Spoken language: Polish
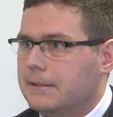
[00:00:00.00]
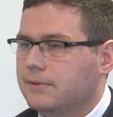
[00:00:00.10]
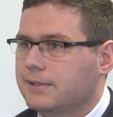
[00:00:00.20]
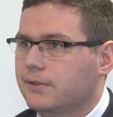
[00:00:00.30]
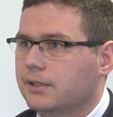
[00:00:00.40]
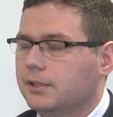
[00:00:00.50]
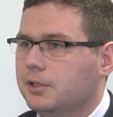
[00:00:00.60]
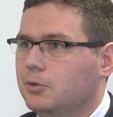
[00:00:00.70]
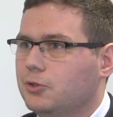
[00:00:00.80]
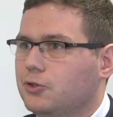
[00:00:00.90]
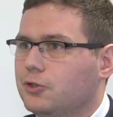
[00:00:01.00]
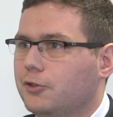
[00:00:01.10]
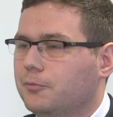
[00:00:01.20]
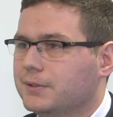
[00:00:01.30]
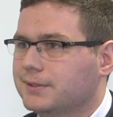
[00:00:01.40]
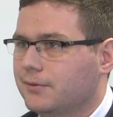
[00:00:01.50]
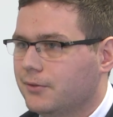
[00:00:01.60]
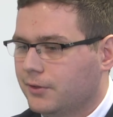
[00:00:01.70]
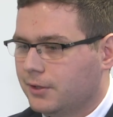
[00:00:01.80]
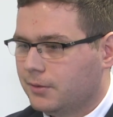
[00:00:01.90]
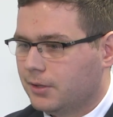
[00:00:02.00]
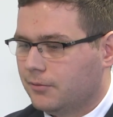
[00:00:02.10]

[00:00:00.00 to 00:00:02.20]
więc węgiel nie mieści się w podstawowej,